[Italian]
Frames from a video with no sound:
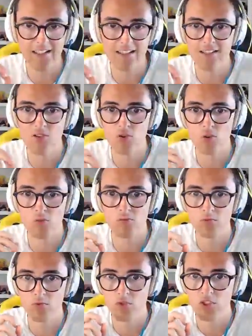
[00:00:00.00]
nel senso
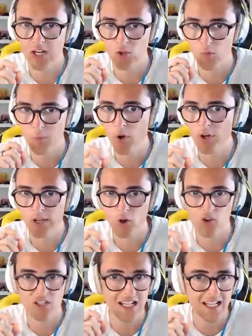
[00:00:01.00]
ci saranno poche
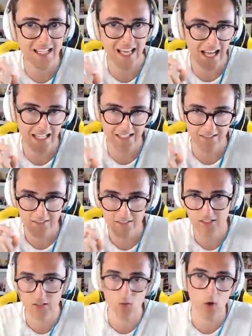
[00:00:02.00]
cose illegali
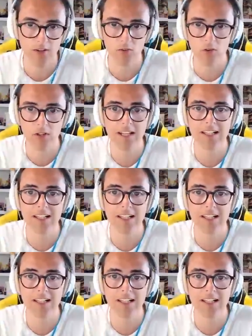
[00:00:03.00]
riguardo il